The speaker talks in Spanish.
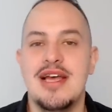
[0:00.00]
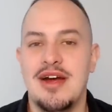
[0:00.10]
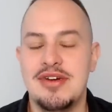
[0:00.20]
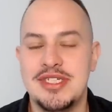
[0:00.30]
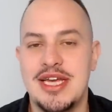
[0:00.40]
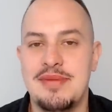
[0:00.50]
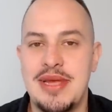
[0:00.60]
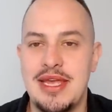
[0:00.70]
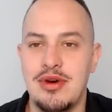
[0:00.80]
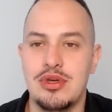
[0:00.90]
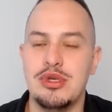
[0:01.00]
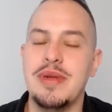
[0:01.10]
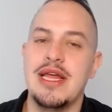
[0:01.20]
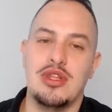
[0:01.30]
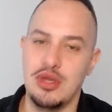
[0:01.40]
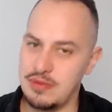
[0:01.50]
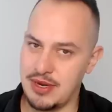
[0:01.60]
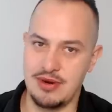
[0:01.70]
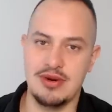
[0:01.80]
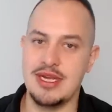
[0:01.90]
A ver si que en México nos conviene a todos
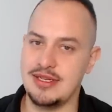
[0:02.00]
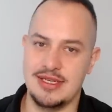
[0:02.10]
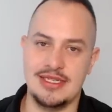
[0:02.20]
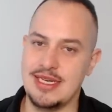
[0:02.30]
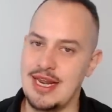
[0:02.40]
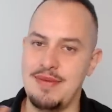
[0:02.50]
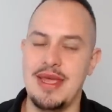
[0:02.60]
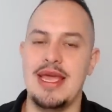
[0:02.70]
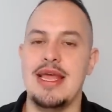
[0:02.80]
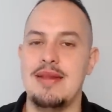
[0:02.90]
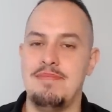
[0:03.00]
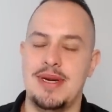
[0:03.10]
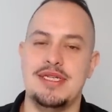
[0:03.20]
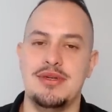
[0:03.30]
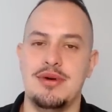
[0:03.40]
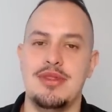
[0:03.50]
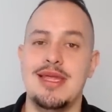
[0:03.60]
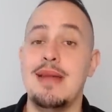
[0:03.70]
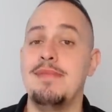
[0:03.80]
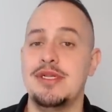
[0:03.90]
mejor que, que se eleve el precio
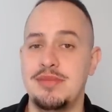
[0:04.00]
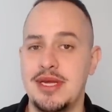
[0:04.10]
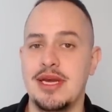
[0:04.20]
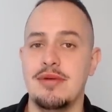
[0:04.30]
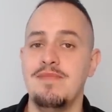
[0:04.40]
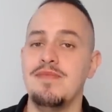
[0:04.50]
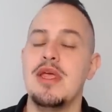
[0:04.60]
del peso mexicano,